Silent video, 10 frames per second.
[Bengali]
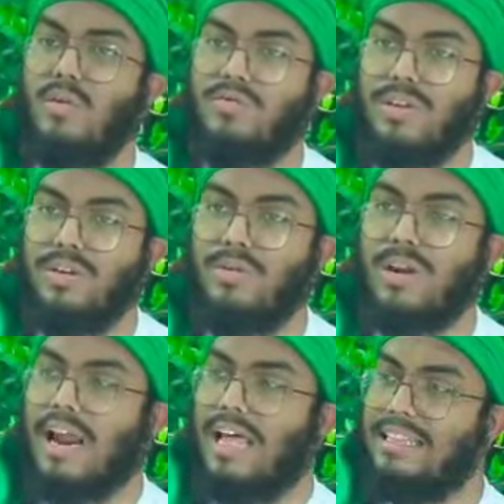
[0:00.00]
আল কুফি
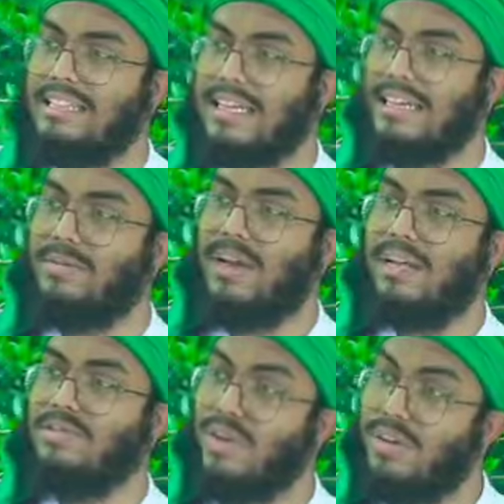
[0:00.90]
ওনার হাদিসটাকে
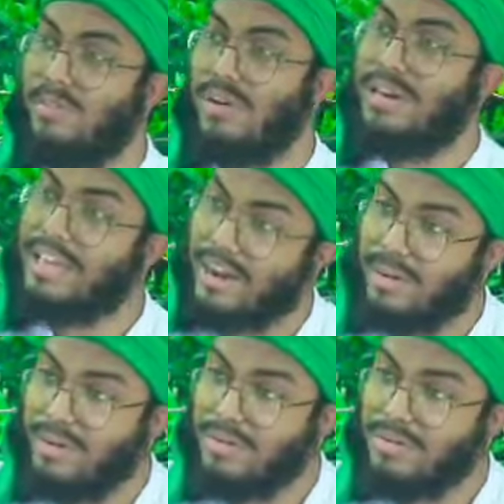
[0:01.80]
ওনারা জয়ফ বলেন
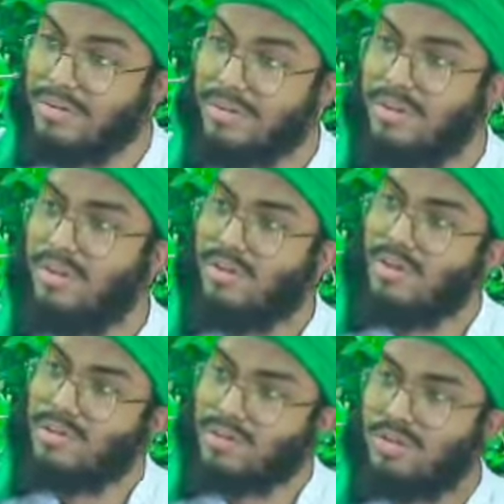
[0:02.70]
কেন
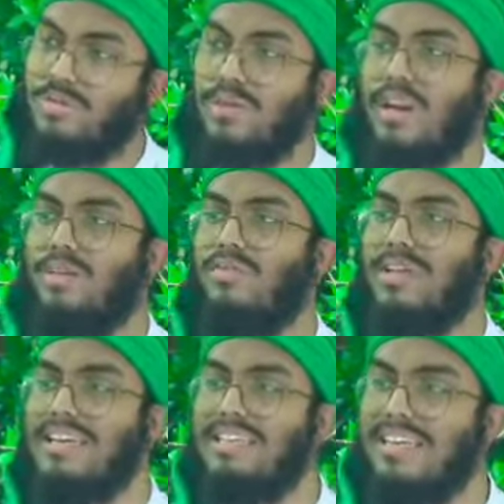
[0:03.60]
হজরত উসমান আল
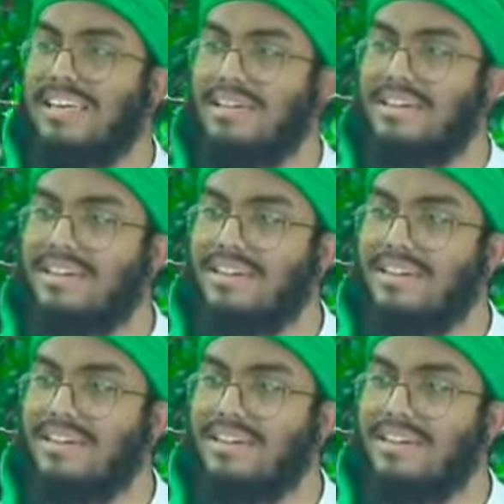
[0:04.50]
কুফি কি ছিলেন